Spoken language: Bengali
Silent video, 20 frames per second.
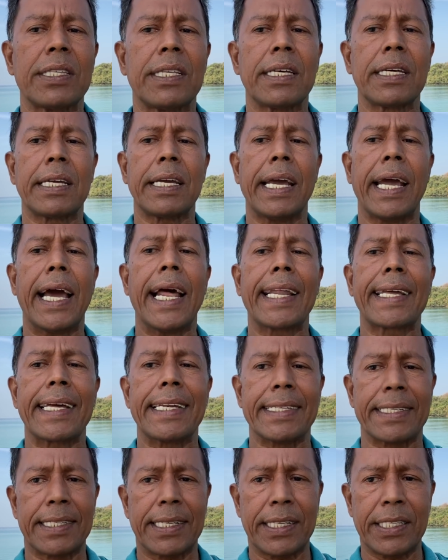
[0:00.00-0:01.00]
থেকে অ্যালকান
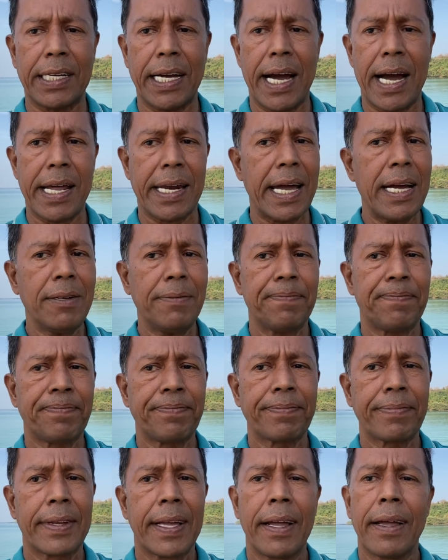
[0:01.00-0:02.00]
স্টেজে আনা
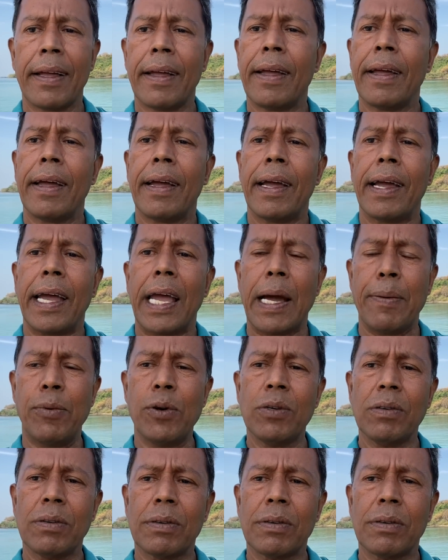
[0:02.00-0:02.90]
এবং